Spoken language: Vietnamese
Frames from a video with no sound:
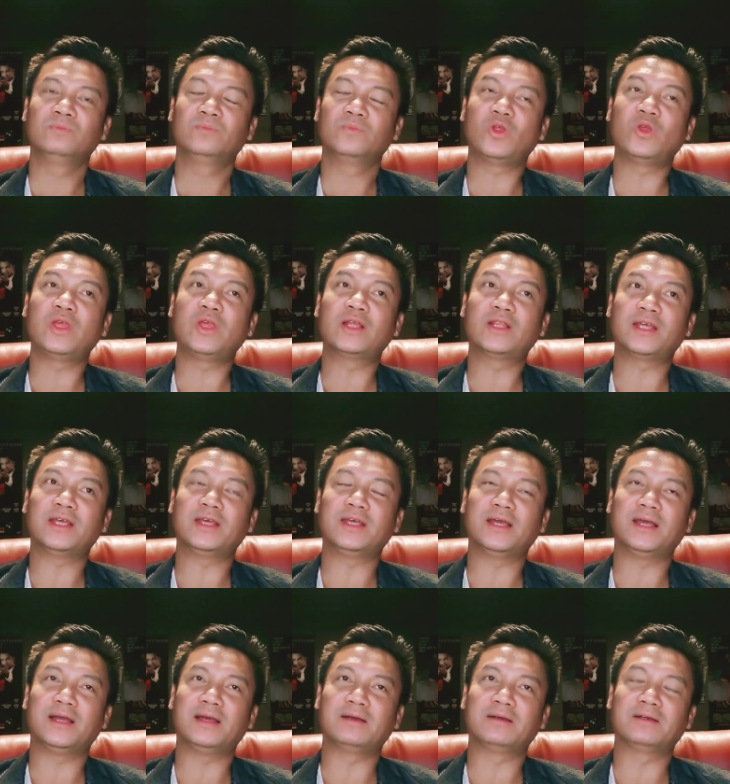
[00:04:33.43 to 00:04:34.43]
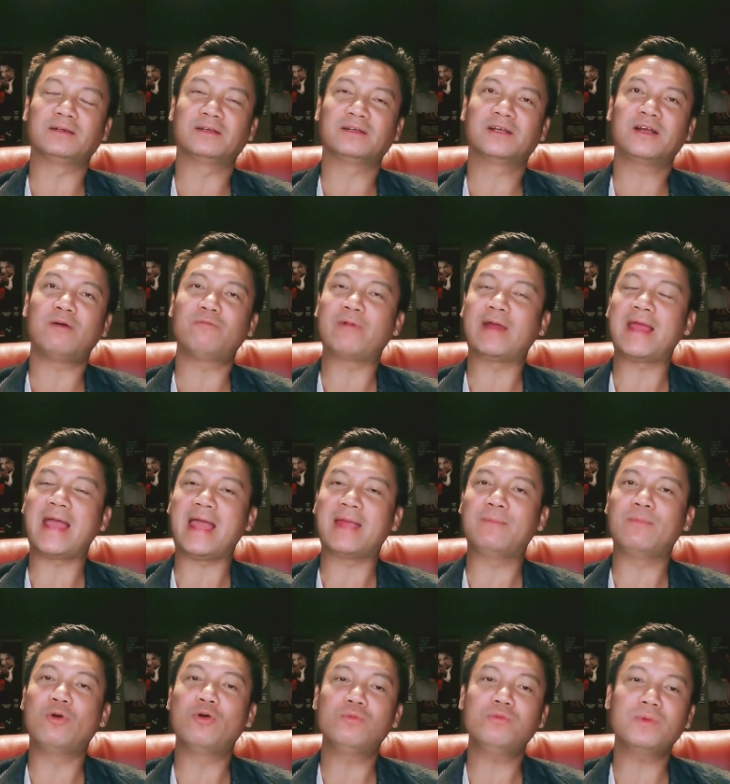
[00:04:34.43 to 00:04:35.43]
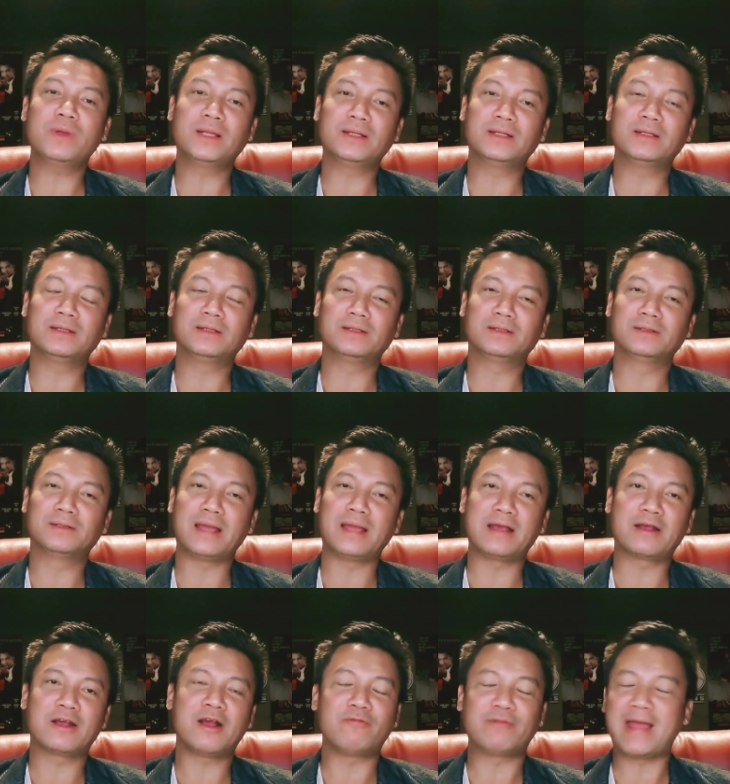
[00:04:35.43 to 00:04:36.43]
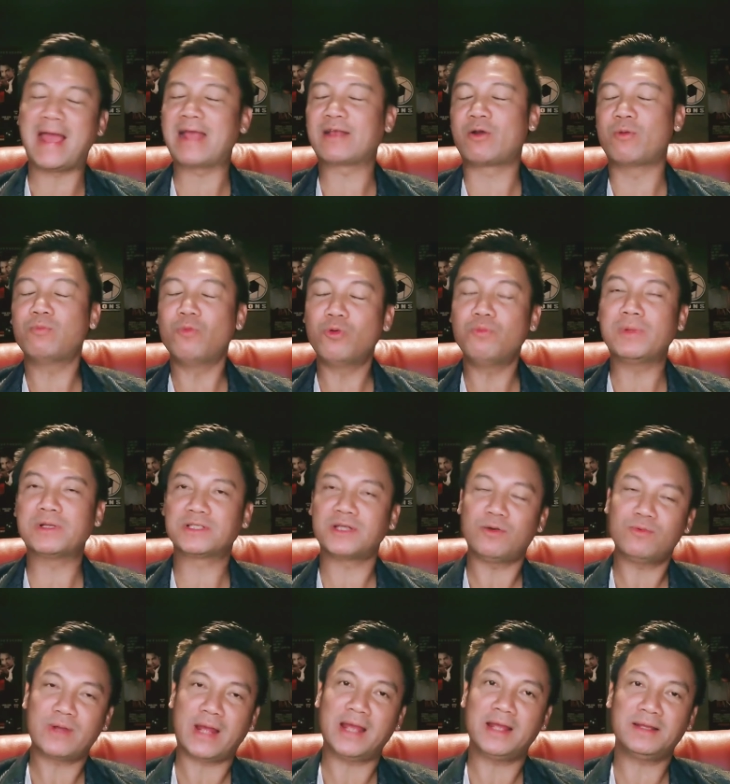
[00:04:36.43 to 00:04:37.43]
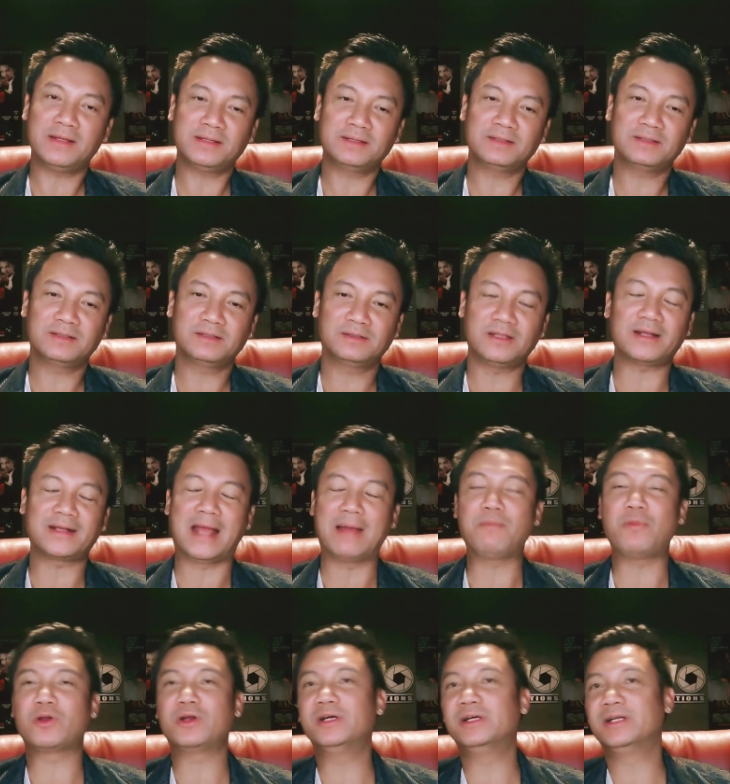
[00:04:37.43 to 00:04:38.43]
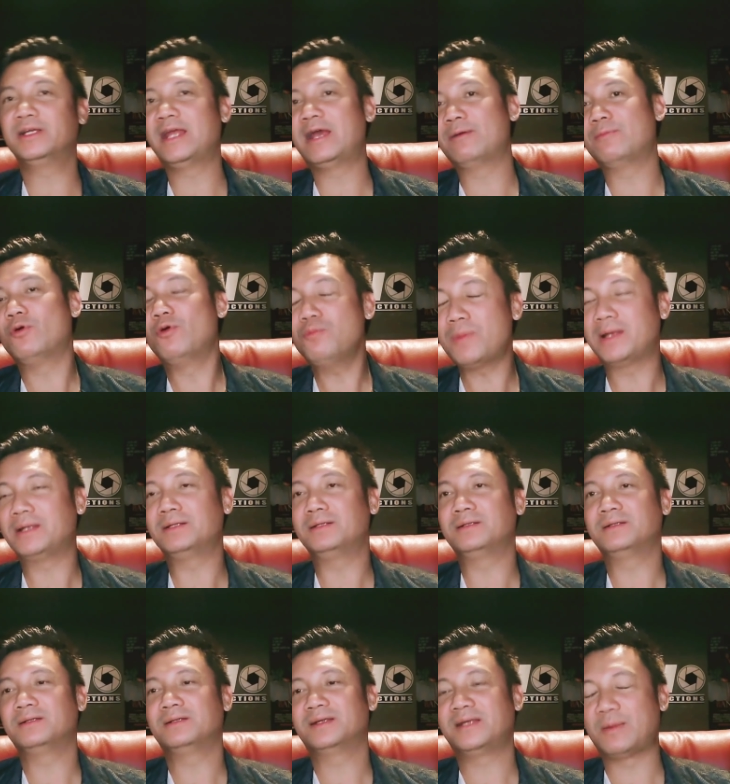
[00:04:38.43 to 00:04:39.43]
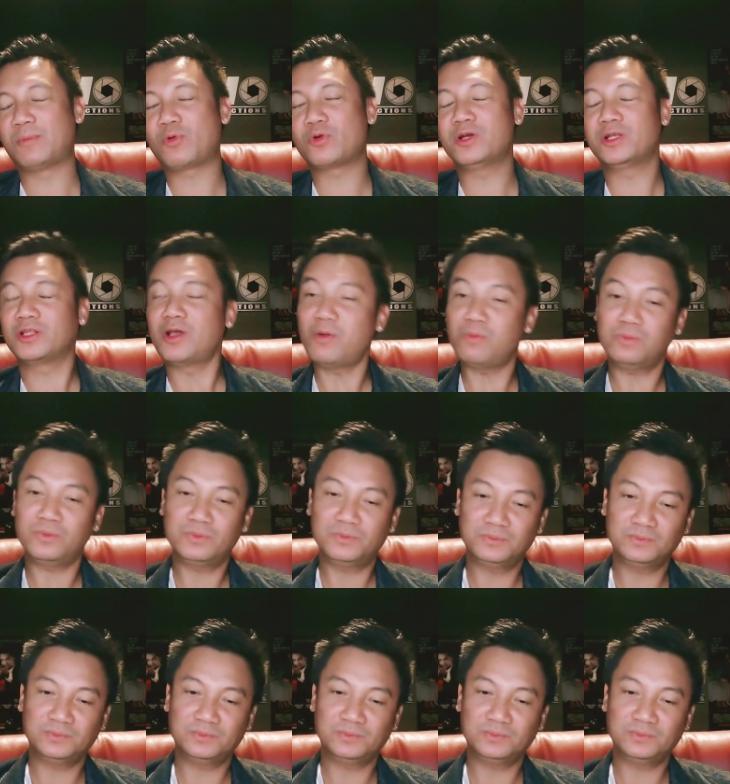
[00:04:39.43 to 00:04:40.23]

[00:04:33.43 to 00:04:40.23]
tuy nhiên thì không phải ai muốn mình không phải ai cũng muốn mình xấu cả tất cả mọi người đều muốn mình là một người tốt